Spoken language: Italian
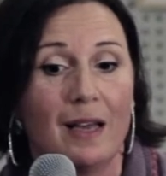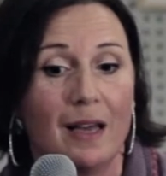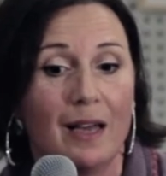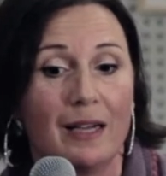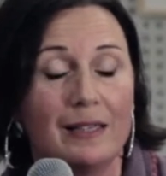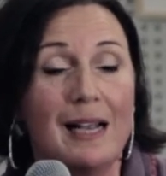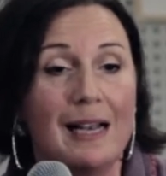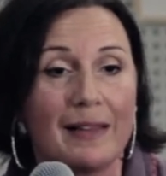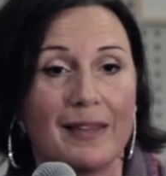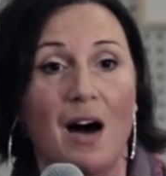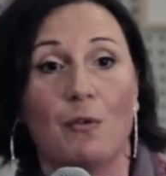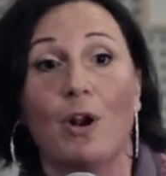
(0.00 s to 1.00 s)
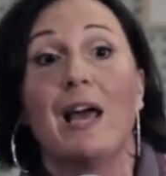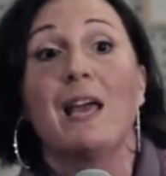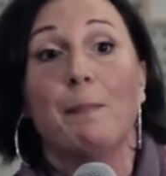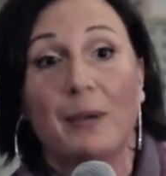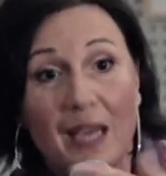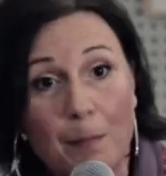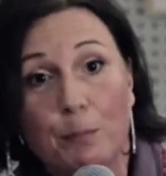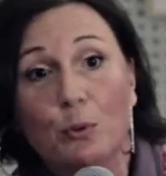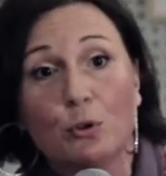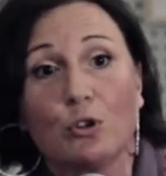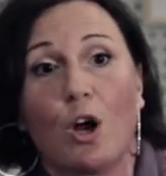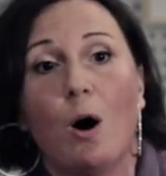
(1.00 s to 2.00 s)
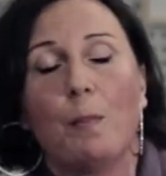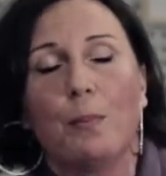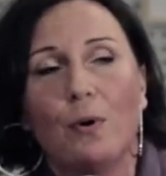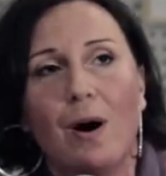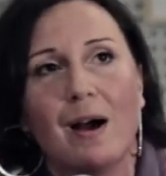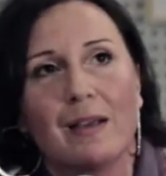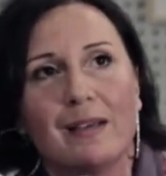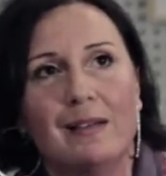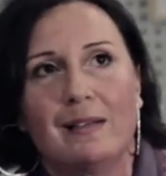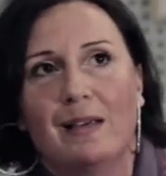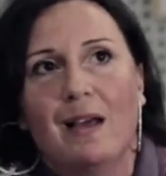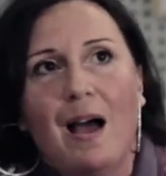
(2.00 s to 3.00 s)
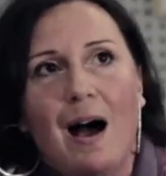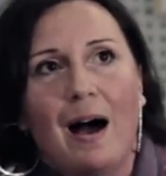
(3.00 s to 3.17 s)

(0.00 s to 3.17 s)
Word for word: eh, nella tavola e che purtroppo anche lì